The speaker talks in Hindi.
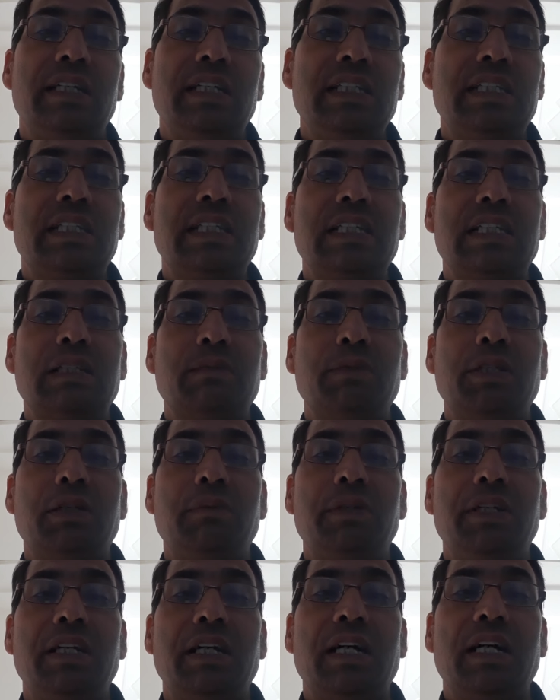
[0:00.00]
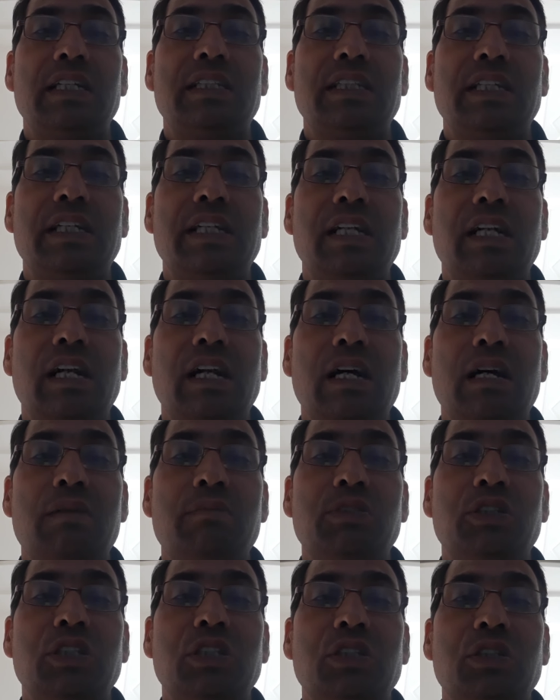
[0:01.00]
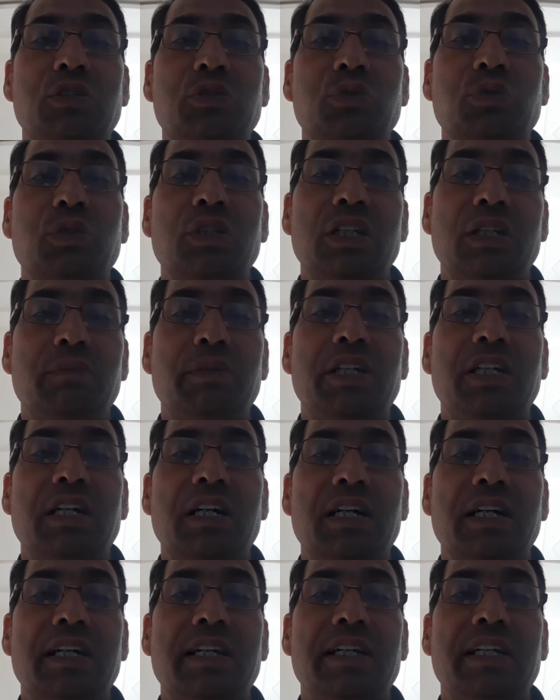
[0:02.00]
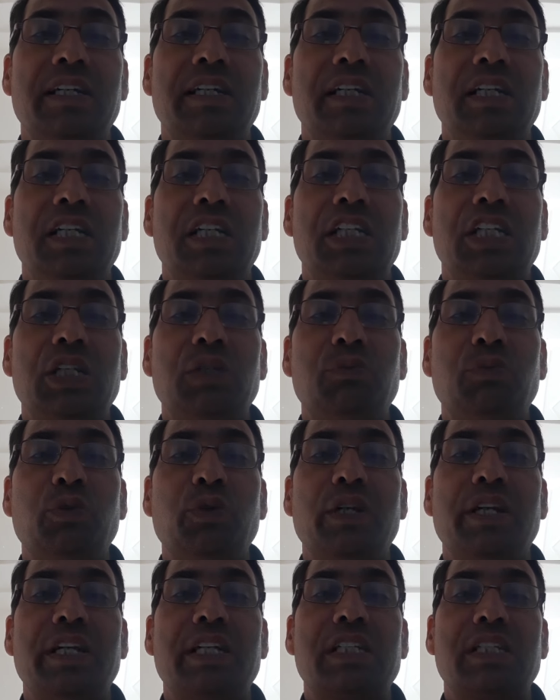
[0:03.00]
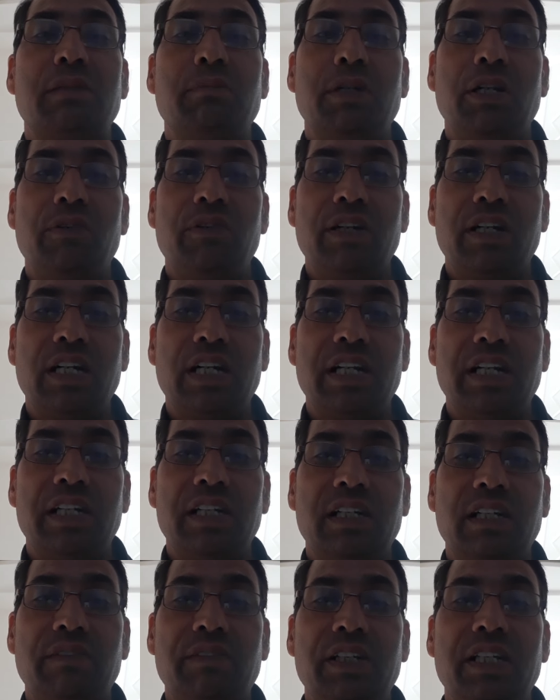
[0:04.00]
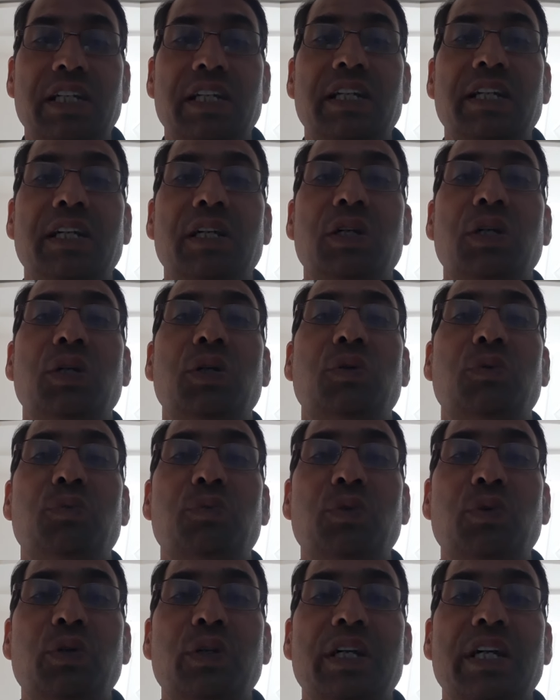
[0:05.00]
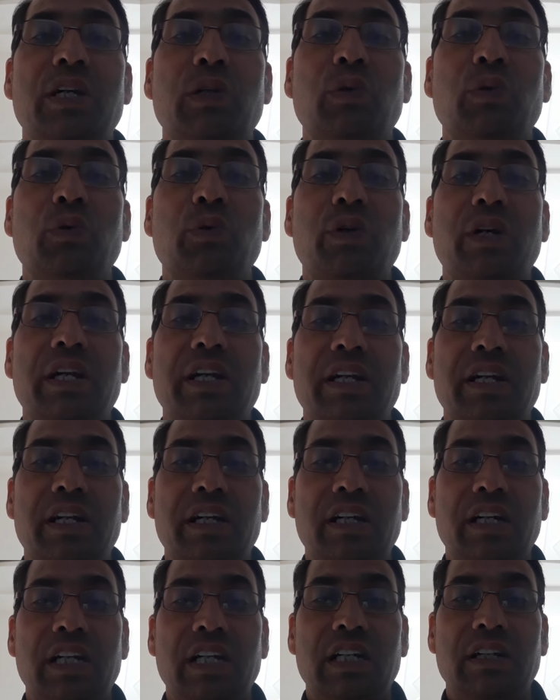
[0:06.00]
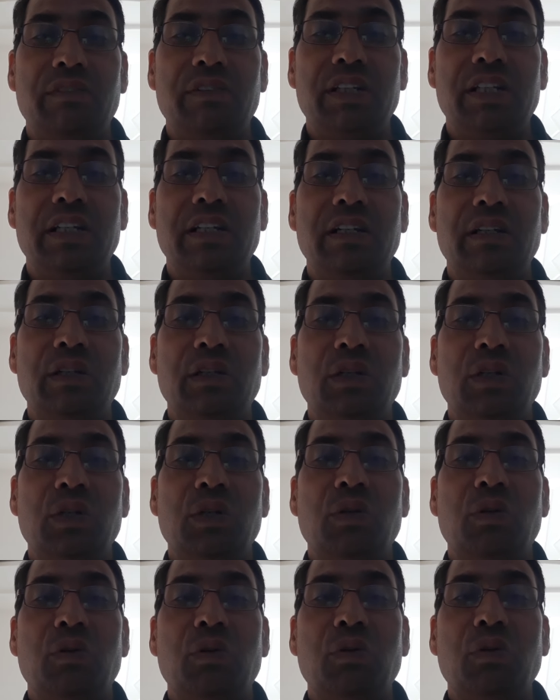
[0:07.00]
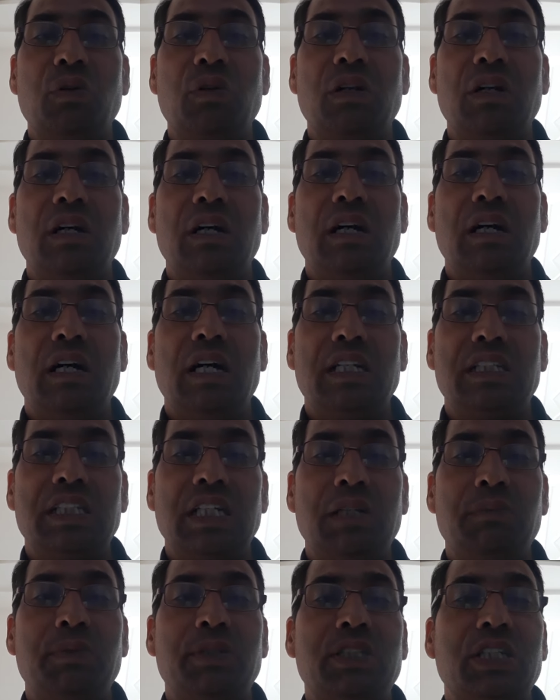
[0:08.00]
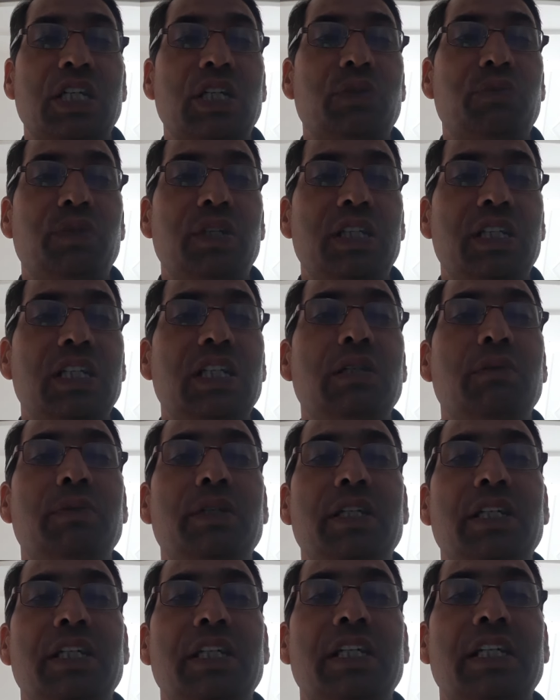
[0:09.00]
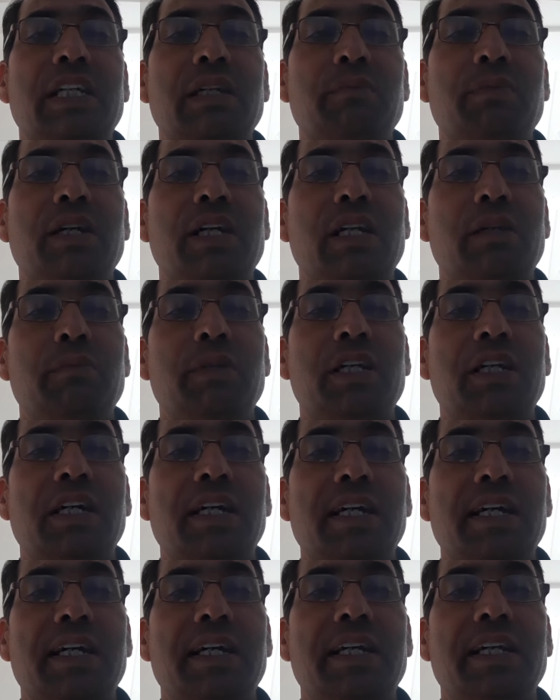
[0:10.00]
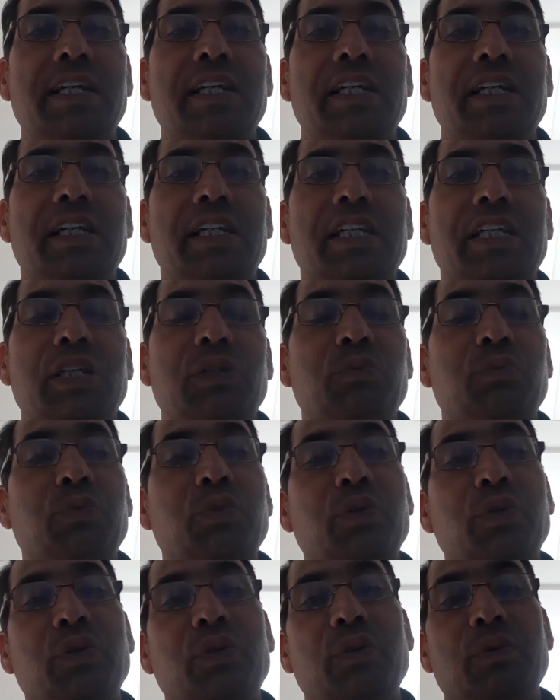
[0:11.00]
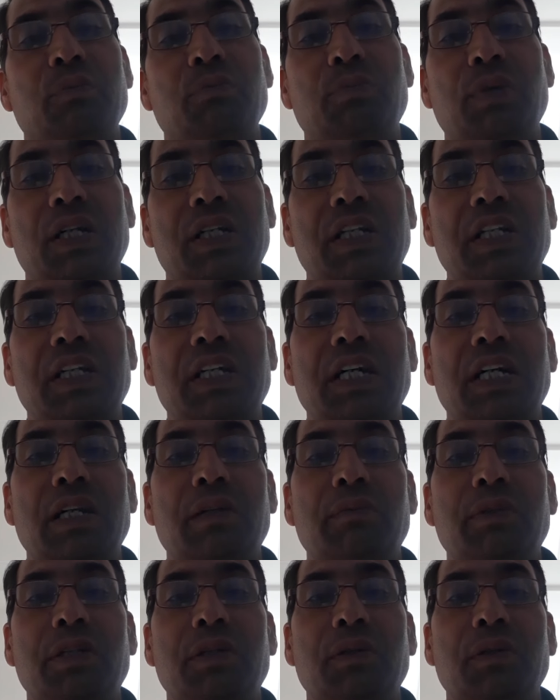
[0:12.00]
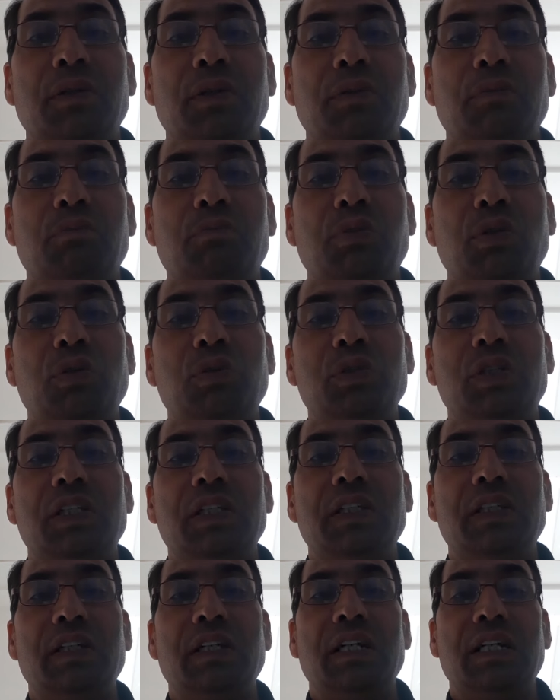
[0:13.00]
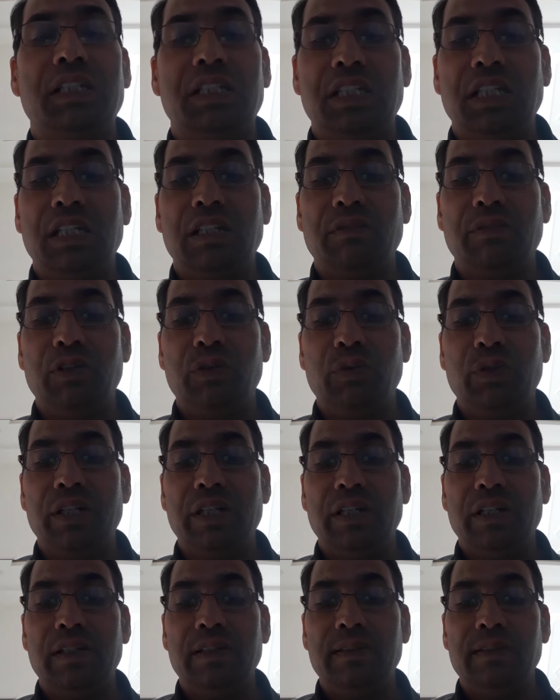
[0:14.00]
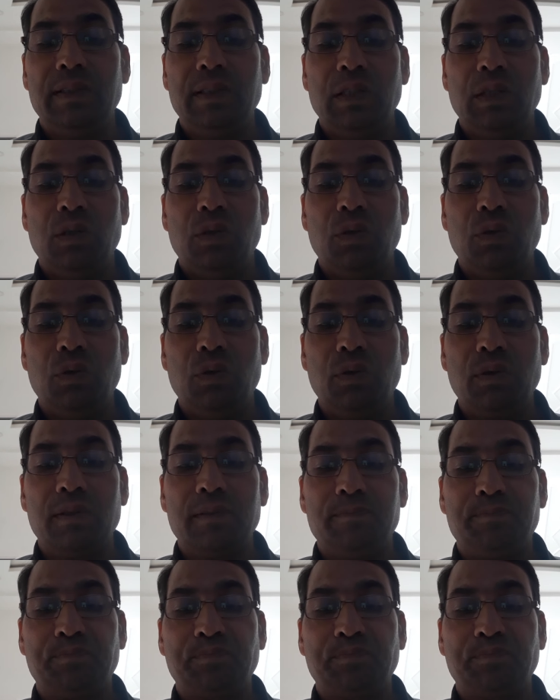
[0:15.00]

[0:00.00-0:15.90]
इसके संबंध में आचार्य रामचंद्र शुक्ल ने भी कहा है कि वो एक समन्वयकारी कवि थे वो एक लोक कल्याणकारी कवि थे और हजारी प्रसाद द्विवेदी ने भी इनके बारे में कहा है कि वो भक्ति काल में बहुत ही अच्छे कवि हुए हैं और